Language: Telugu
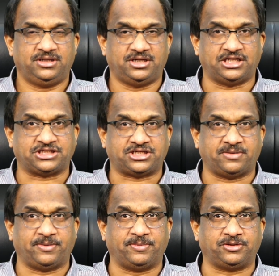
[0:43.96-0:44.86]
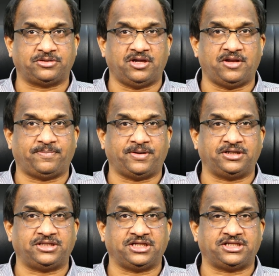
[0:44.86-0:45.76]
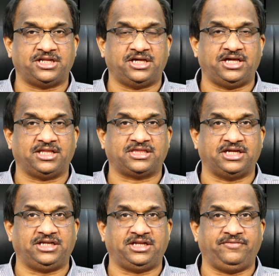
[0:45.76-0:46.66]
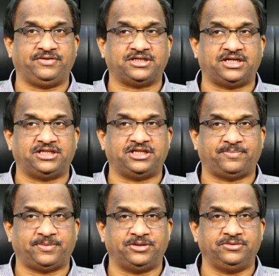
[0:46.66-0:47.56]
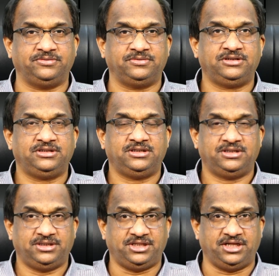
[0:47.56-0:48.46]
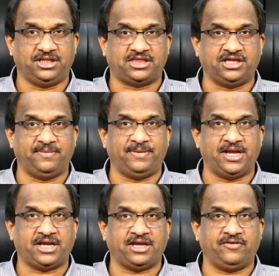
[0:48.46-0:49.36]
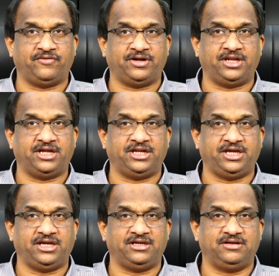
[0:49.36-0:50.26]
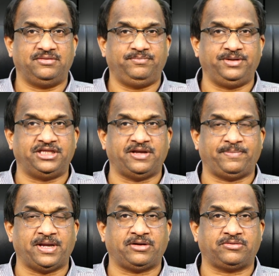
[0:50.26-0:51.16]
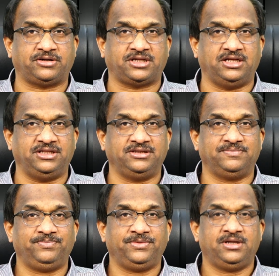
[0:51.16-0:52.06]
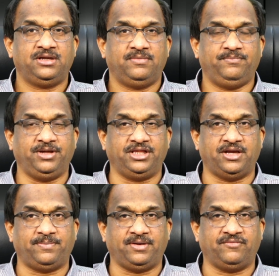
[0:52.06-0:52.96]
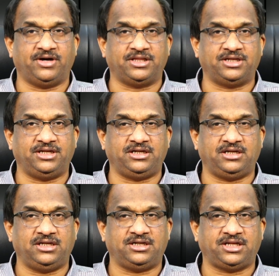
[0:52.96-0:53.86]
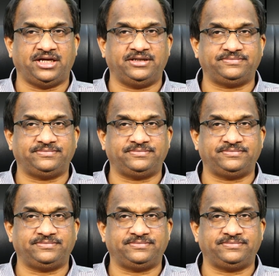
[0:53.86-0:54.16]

రాష్ట్ర ప్రభుత్వం ఏర్పాటు చేసిన ఎస్ఐటి విచారణ జరపద్దు దీన్ని సిబిఐకి ఇవ్వండి అని బీజేపీ హైకోర్టుకి వెళ్ళింది బీజేపీ వాదన ఏంటి అంటే